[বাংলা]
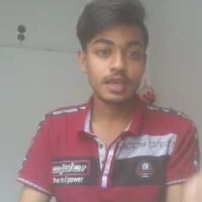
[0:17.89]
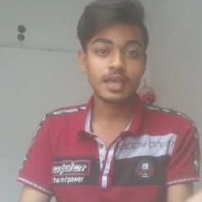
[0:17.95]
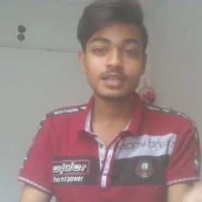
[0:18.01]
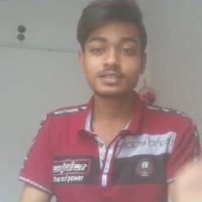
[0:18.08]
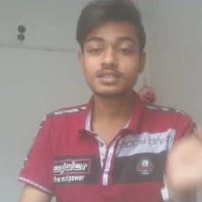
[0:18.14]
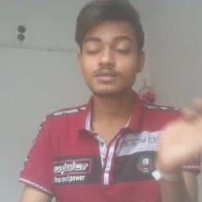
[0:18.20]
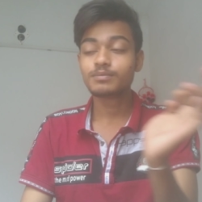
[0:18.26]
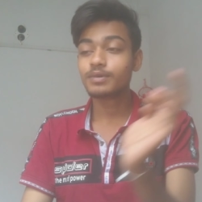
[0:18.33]
এ
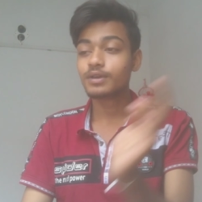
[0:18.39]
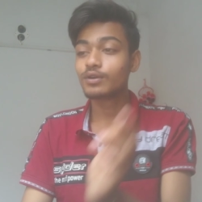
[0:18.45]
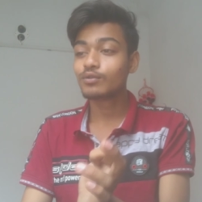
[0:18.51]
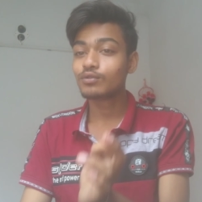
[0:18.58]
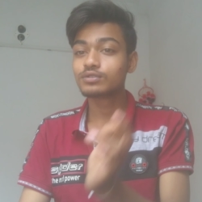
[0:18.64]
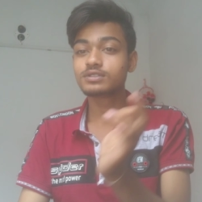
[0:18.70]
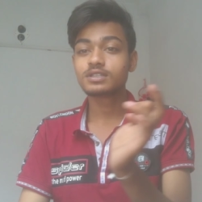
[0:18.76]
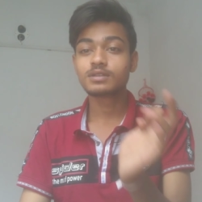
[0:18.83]
জিতবে
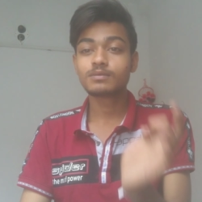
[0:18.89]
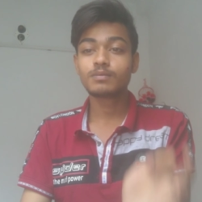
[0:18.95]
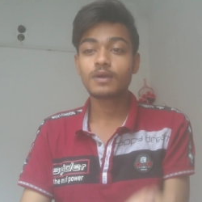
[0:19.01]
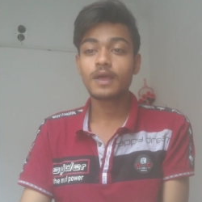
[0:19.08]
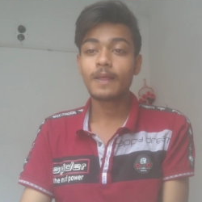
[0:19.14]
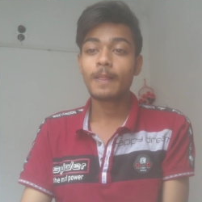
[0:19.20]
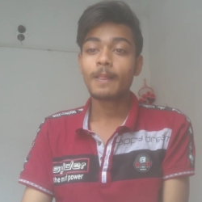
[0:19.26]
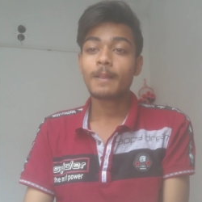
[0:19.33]
ও
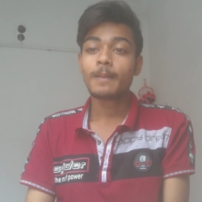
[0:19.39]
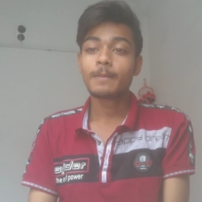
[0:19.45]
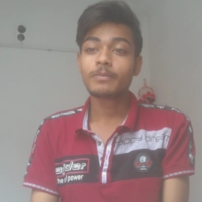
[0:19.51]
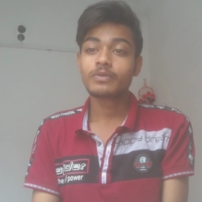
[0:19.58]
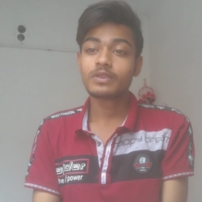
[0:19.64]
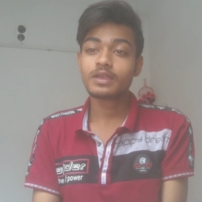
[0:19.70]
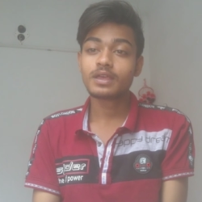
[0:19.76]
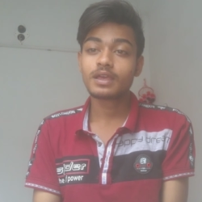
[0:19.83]
জিতবে
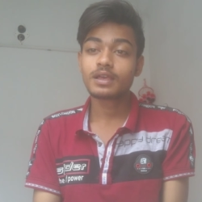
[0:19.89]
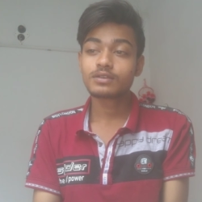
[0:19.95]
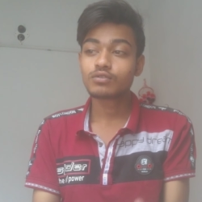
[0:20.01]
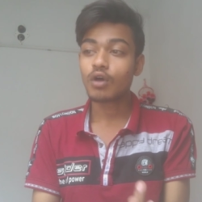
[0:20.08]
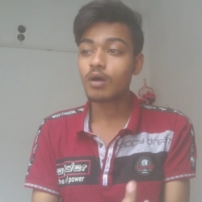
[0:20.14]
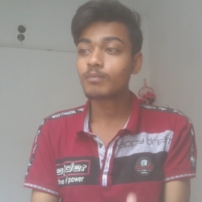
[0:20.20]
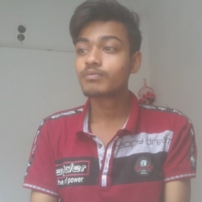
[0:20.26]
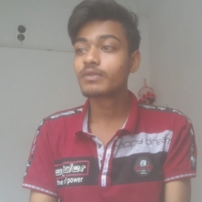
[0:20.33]
দিয়ে
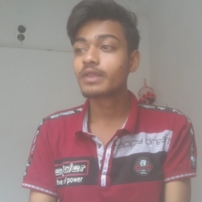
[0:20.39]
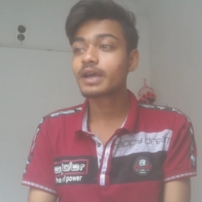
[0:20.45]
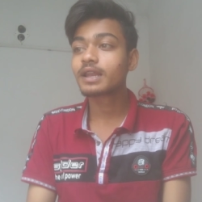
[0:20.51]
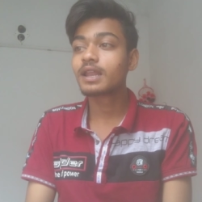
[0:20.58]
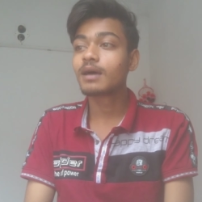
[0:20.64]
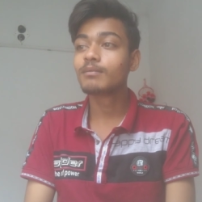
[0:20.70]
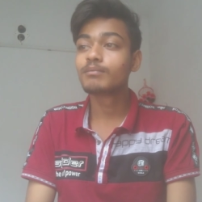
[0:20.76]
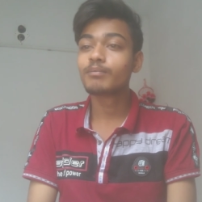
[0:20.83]
সব
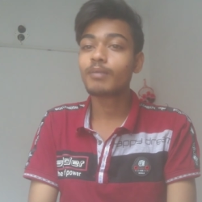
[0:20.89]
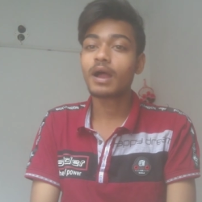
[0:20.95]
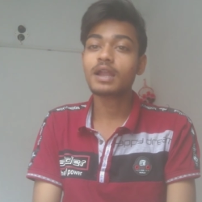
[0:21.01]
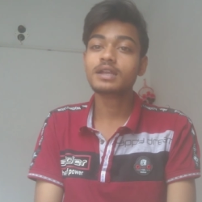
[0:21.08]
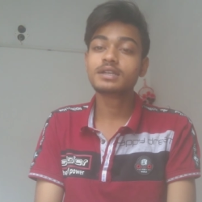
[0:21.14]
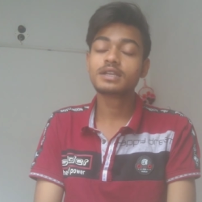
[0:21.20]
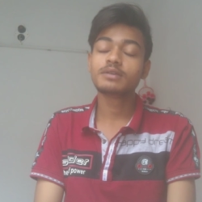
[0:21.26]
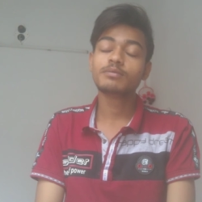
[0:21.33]
দেখলাম
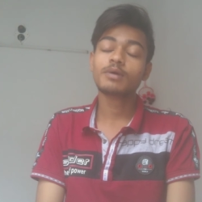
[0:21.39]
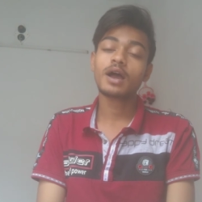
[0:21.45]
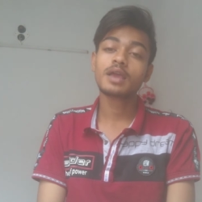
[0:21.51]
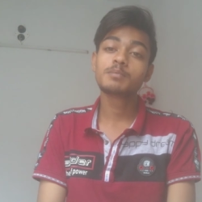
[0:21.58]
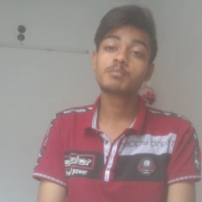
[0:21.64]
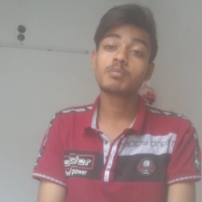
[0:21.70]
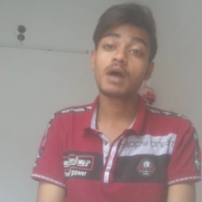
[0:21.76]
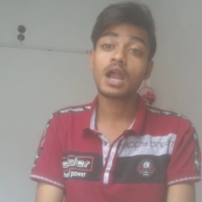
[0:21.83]
পাল্টি
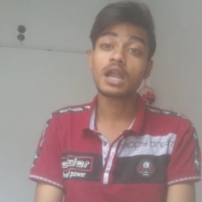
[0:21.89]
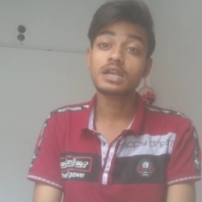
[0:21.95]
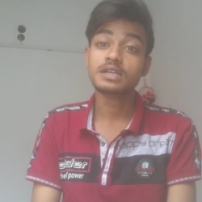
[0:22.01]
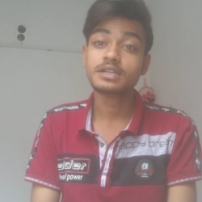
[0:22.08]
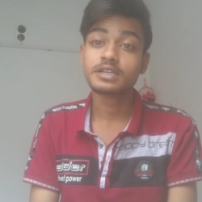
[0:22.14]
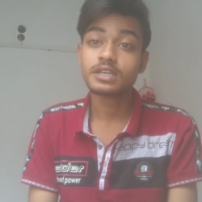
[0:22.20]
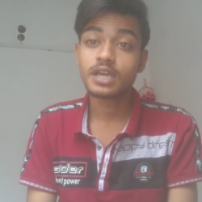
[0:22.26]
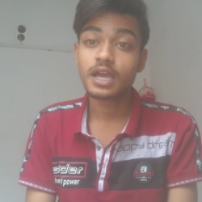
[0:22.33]
ভাই পাল্টি